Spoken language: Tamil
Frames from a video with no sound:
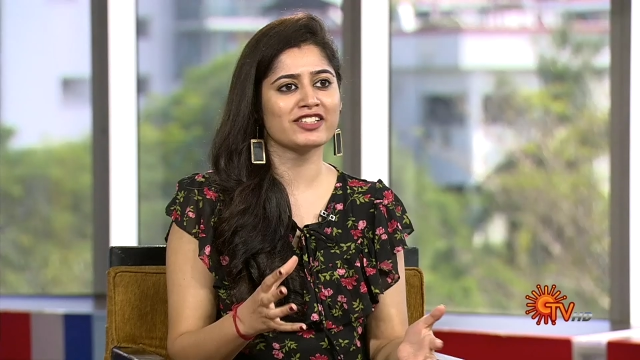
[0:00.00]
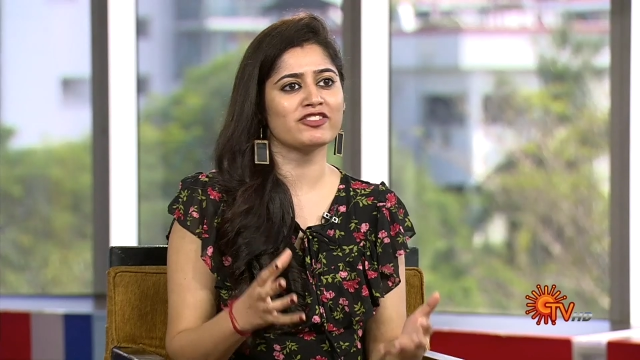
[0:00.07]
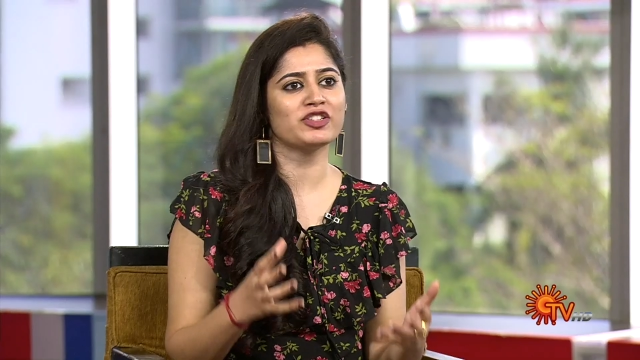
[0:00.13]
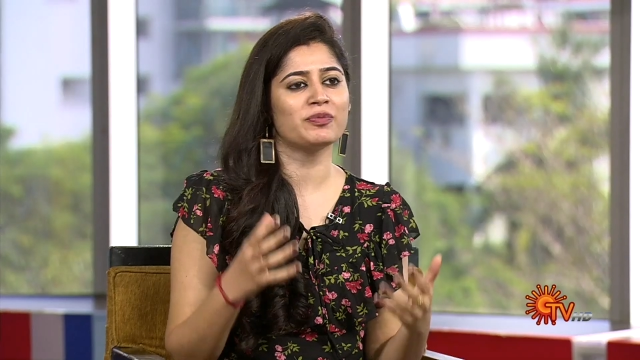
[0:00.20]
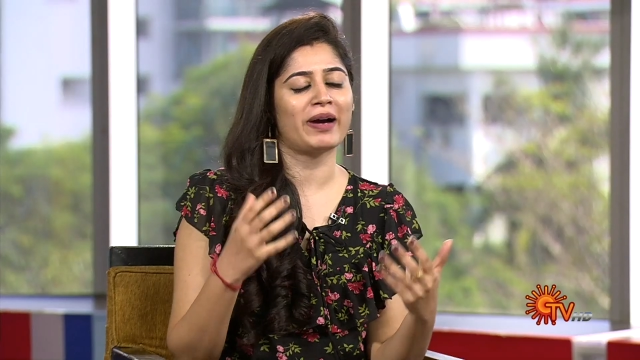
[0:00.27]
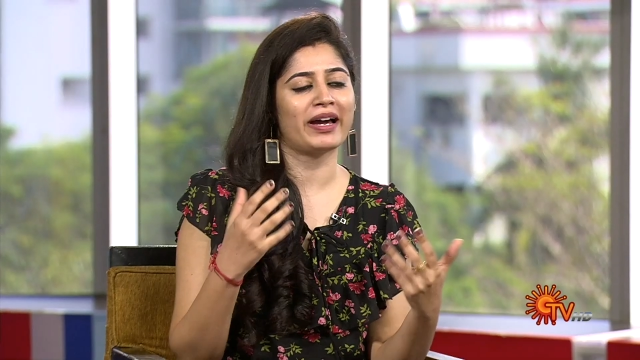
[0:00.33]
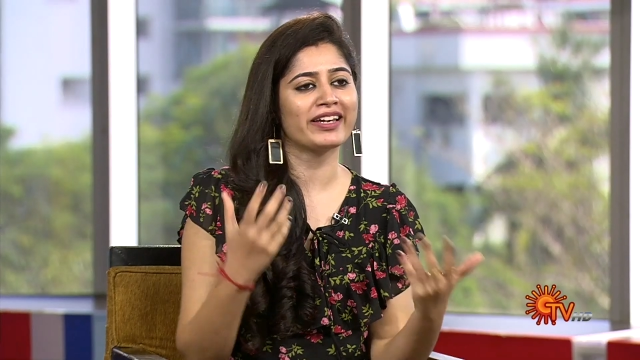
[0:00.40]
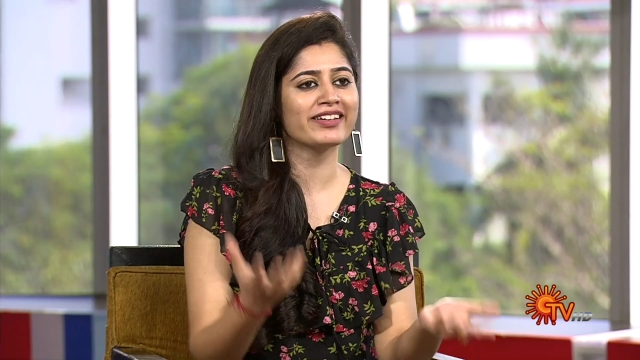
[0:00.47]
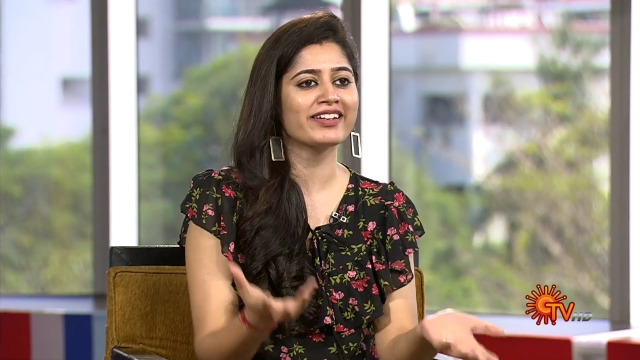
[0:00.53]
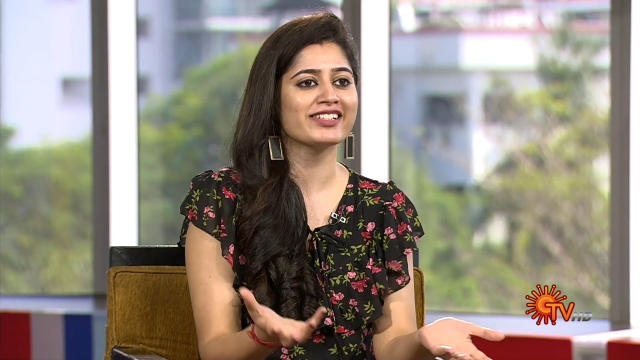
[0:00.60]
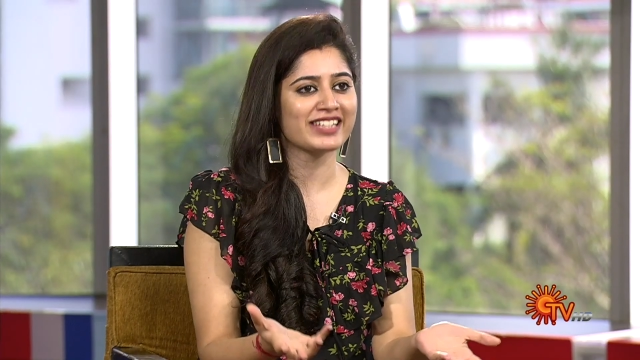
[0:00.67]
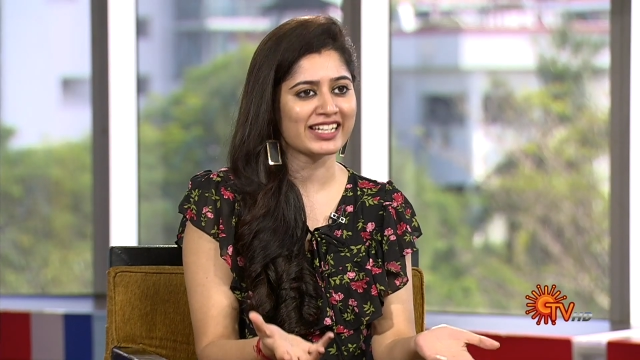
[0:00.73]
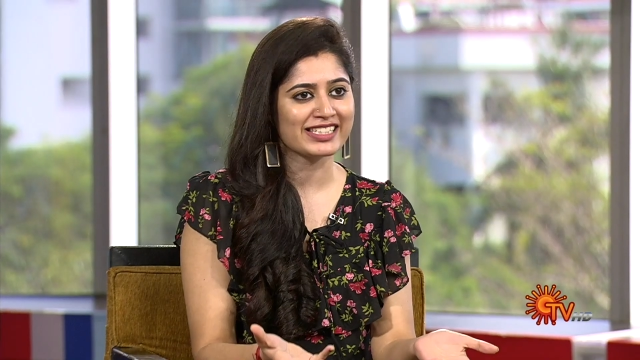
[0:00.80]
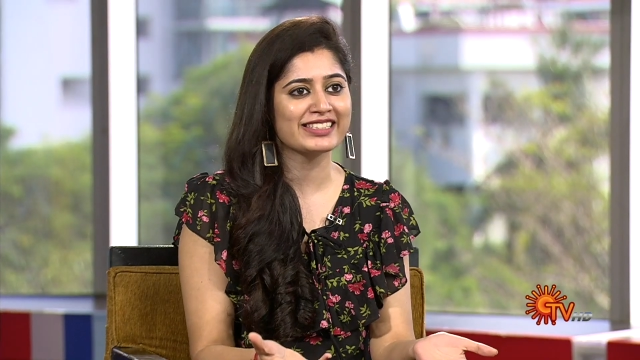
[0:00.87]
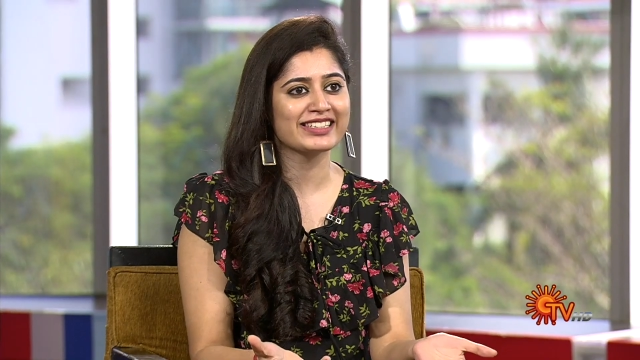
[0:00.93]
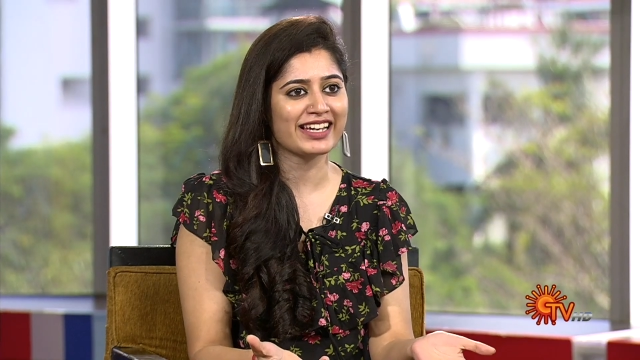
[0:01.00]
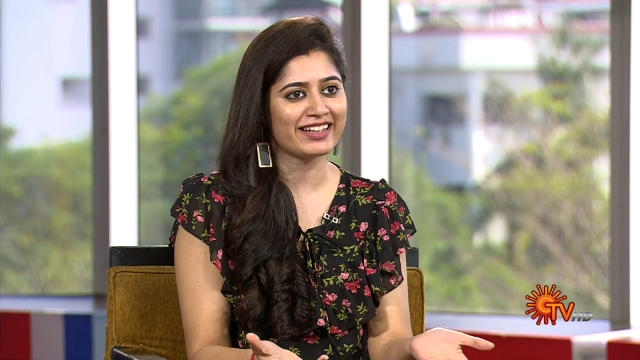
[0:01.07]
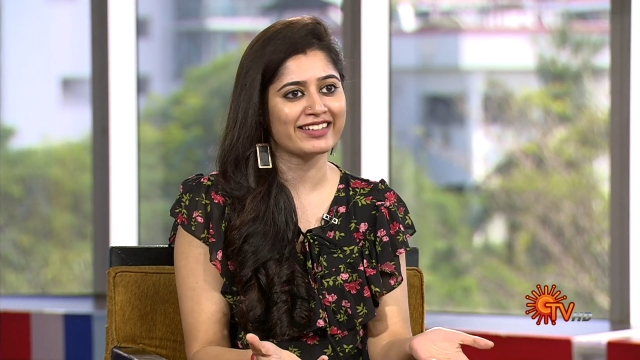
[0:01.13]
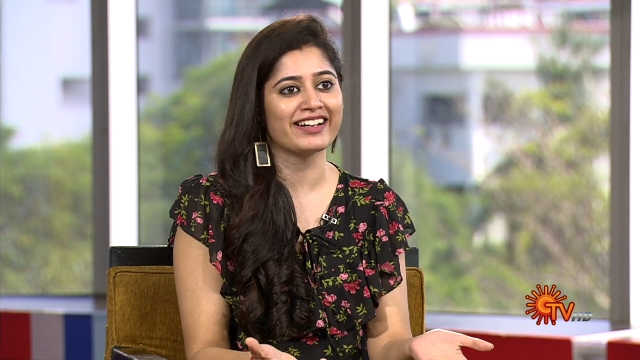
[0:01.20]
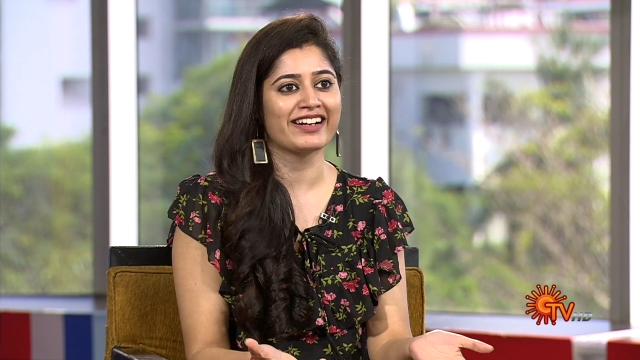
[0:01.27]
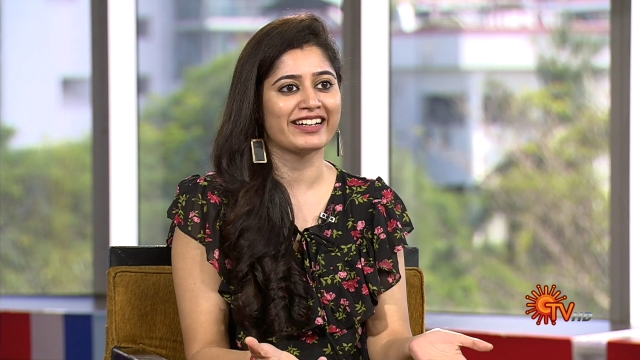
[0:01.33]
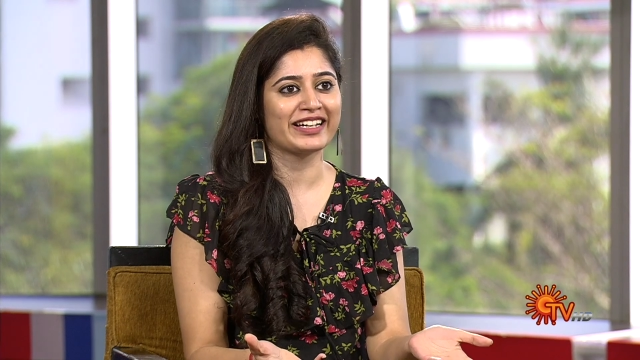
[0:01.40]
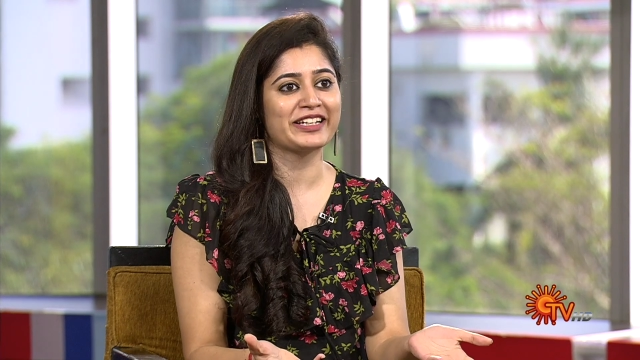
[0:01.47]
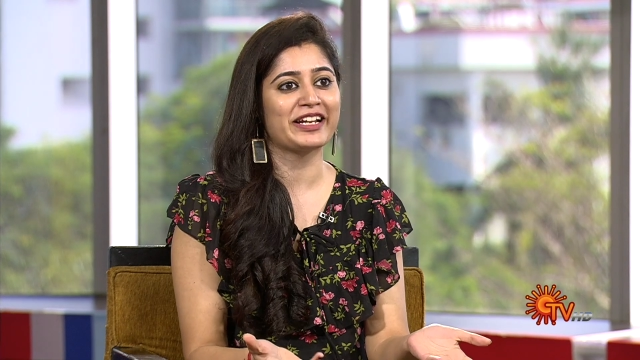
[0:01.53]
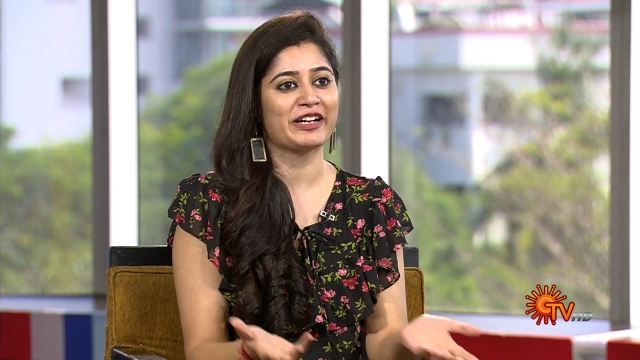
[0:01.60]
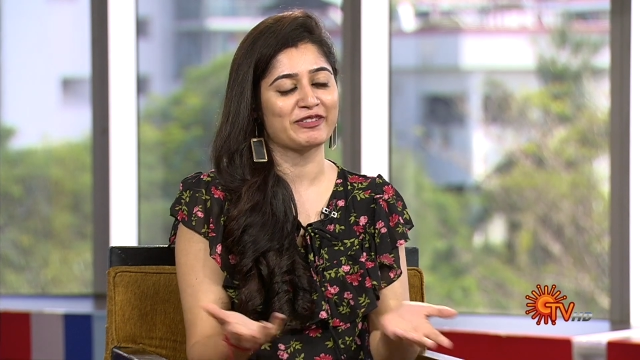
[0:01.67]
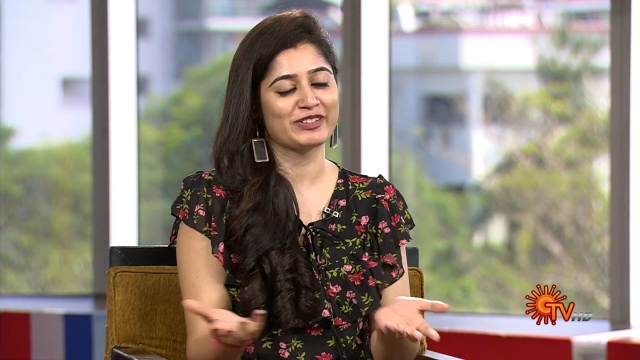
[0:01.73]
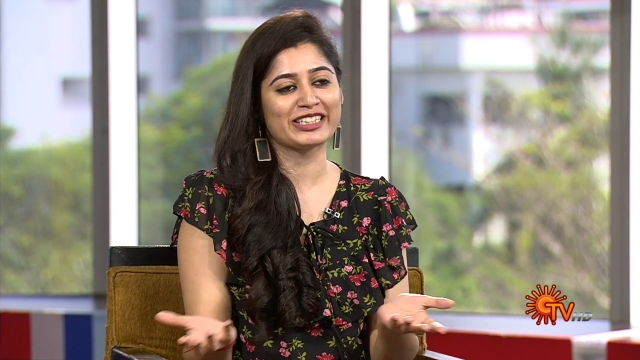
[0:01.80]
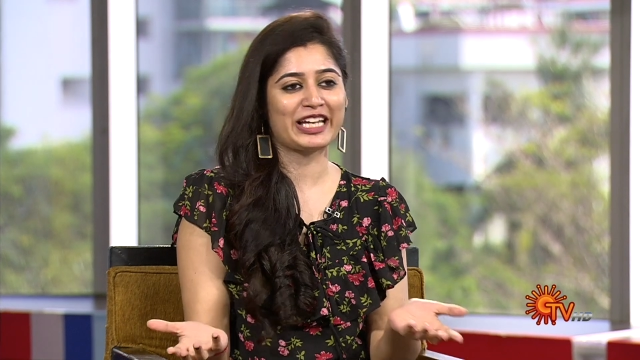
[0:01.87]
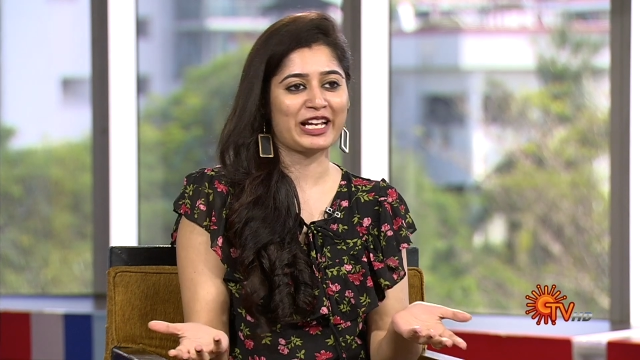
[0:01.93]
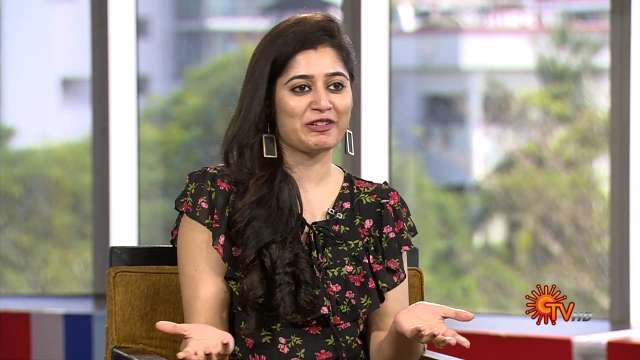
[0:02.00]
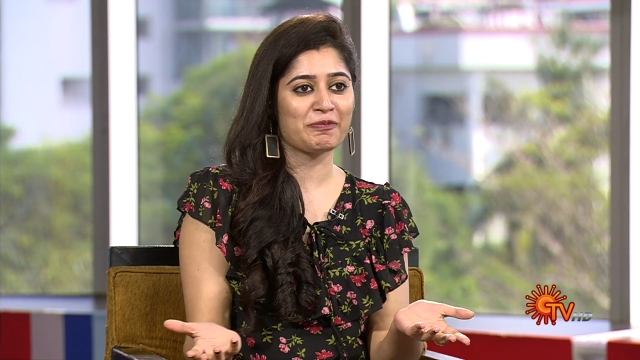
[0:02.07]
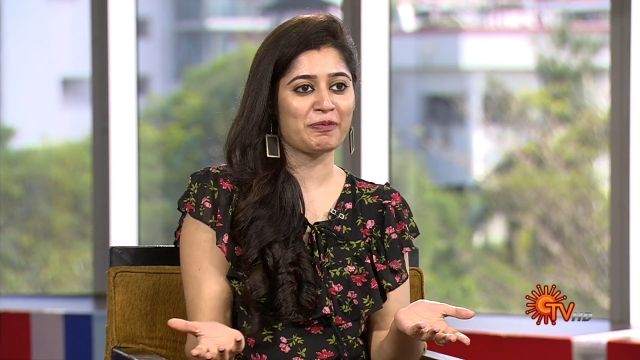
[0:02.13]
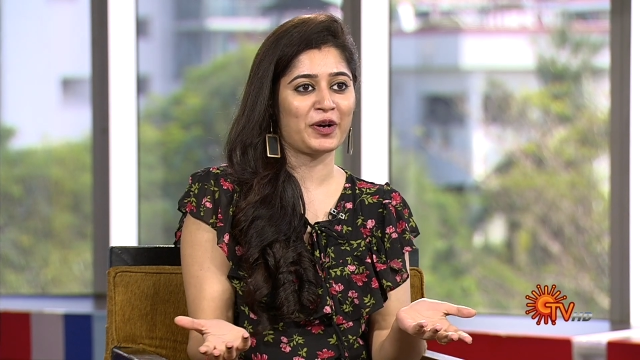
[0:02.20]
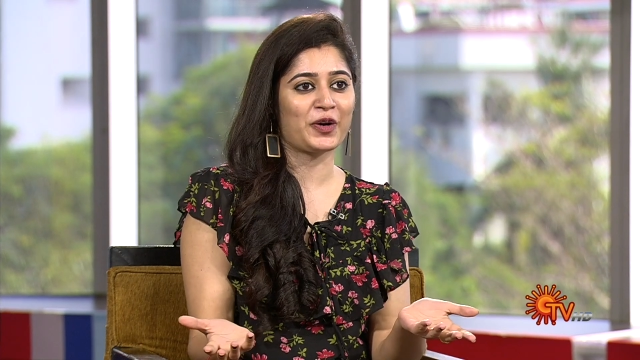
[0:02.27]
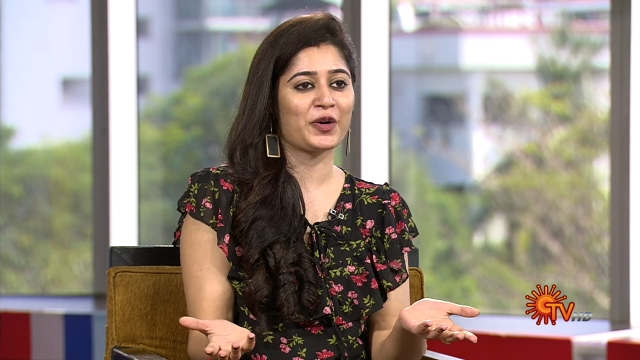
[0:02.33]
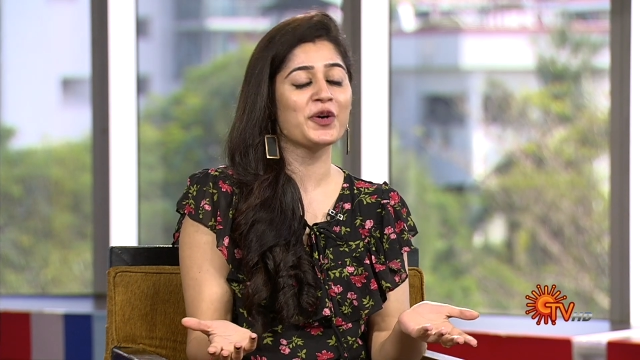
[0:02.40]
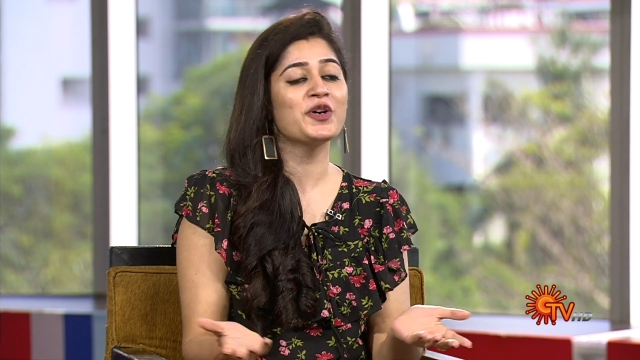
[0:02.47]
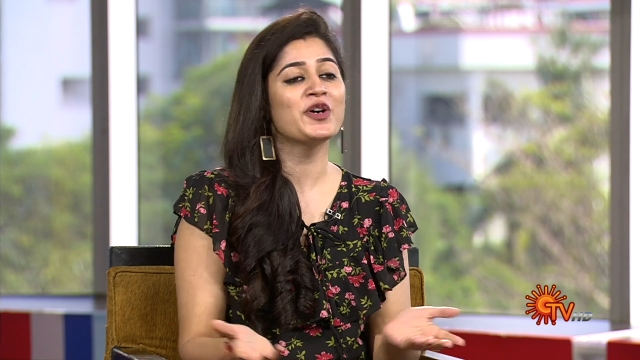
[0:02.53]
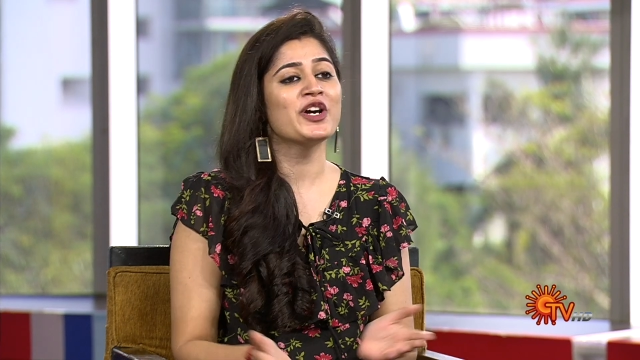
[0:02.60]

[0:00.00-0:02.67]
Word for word: வந்து பயங்கர ஜாஸ்தியாக இருக்காங்க நாங்கள் வந்து கேள்விப்படுறோம்